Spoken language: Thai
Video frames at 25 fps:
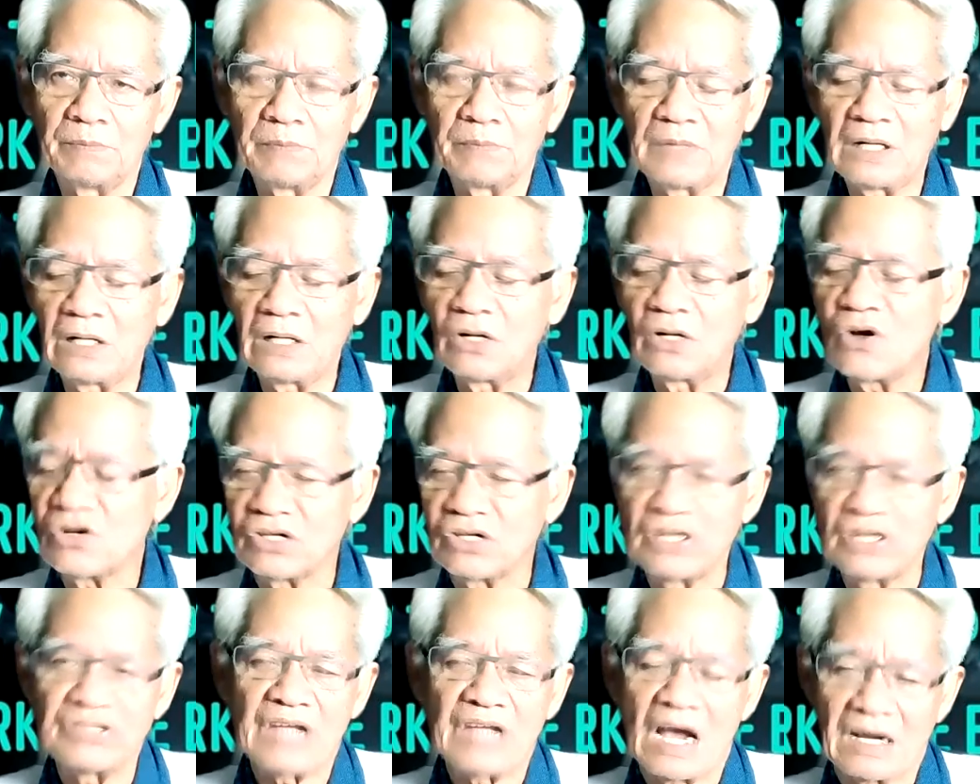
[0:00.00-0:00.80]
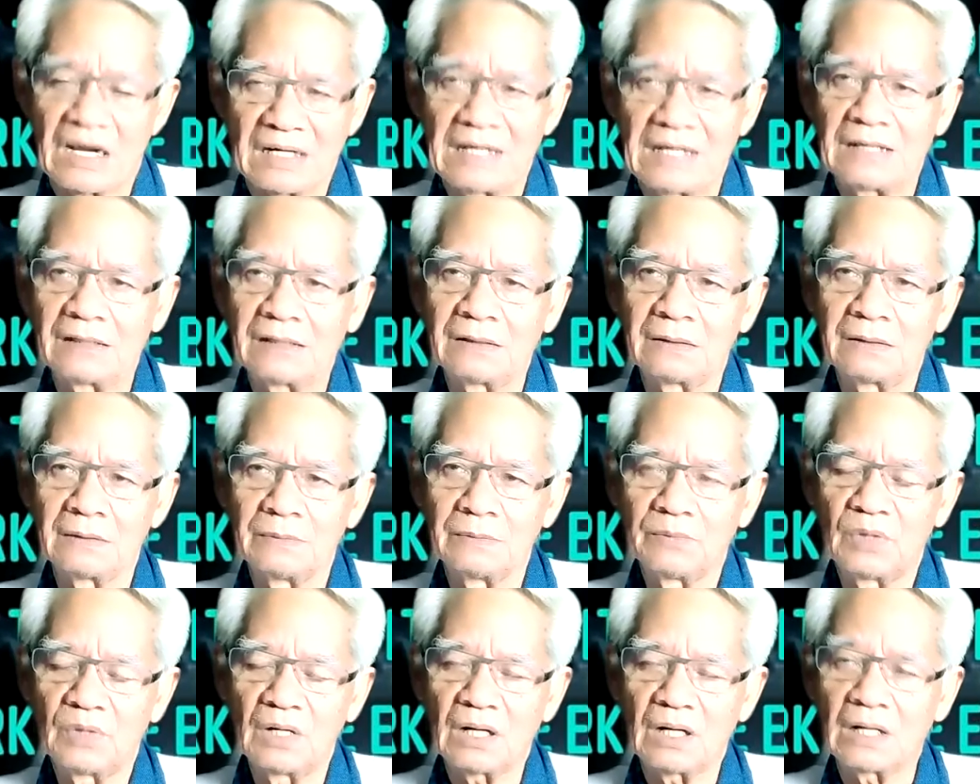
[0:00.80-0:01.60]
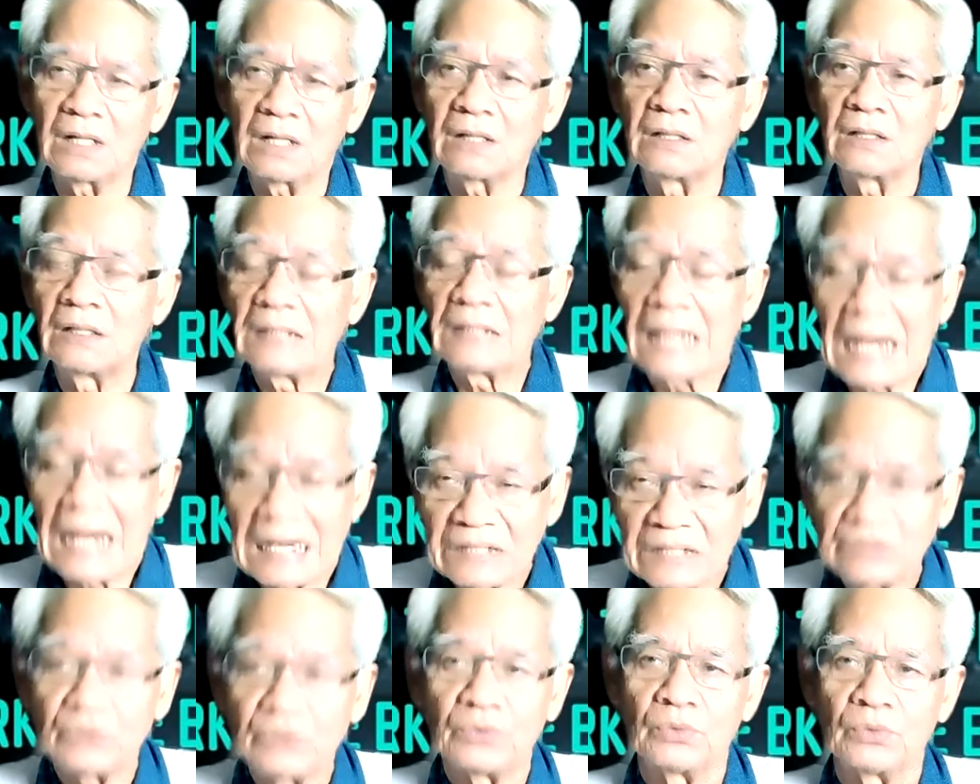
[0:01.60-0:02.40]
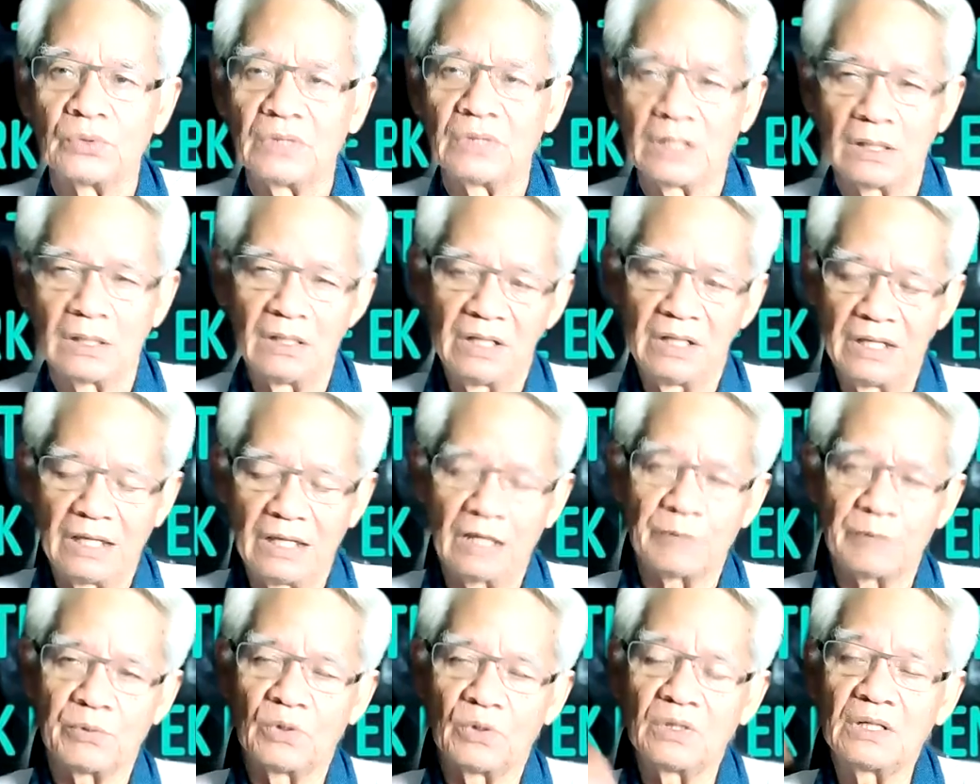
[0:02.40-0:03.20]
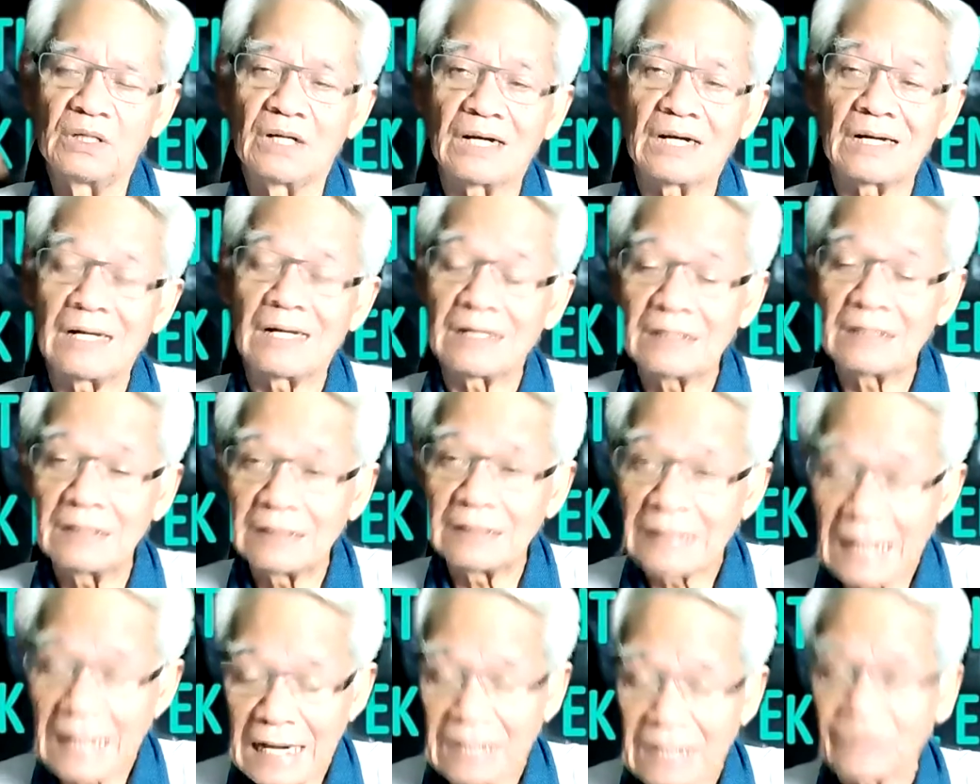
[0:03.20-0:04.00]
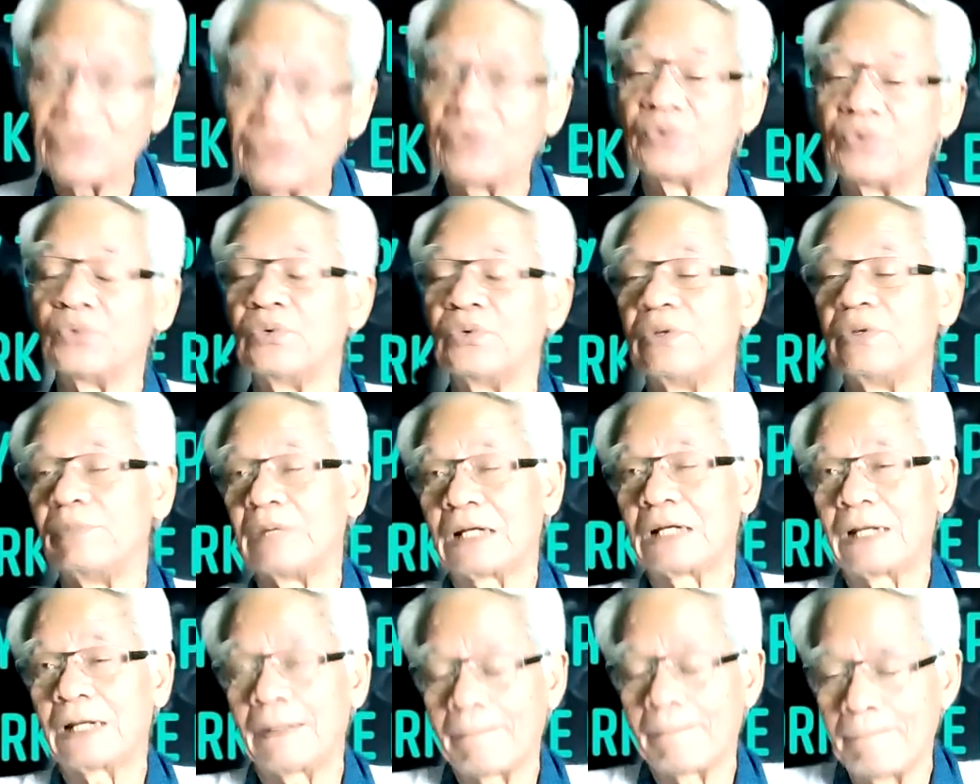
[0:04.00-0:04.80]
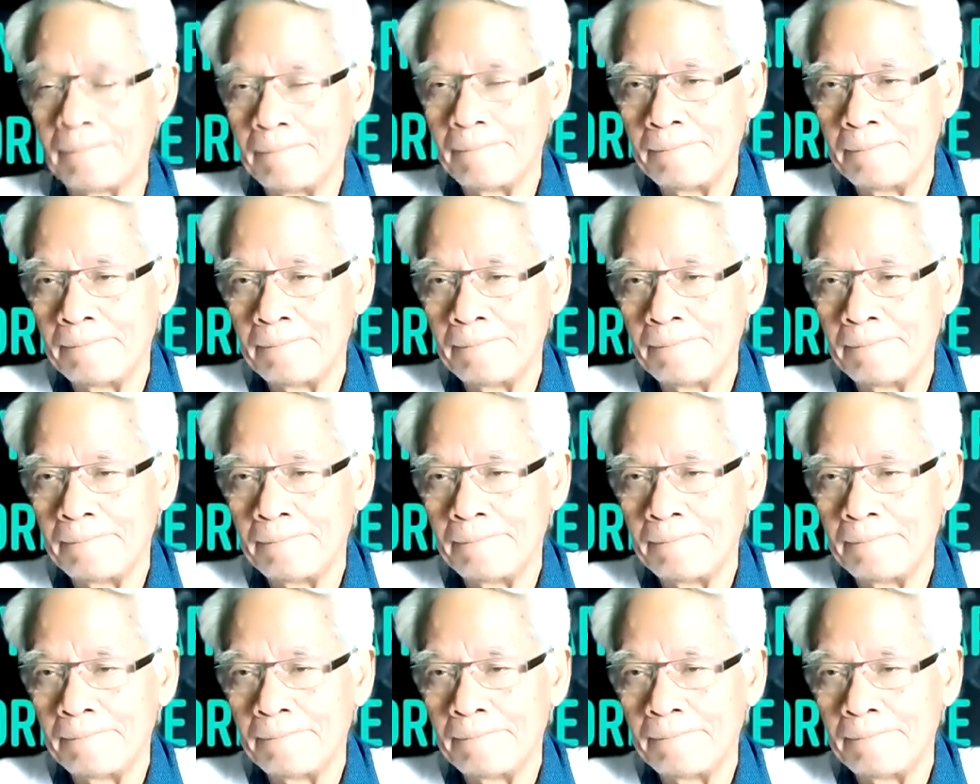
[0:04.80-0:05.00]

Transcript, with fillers: ไม่ได้นอกเหนือจากนั้น เพราะเรากำลังเดินทางอยู่ เหตุผลก็คือกำลังเดินทางอยู่นะครับ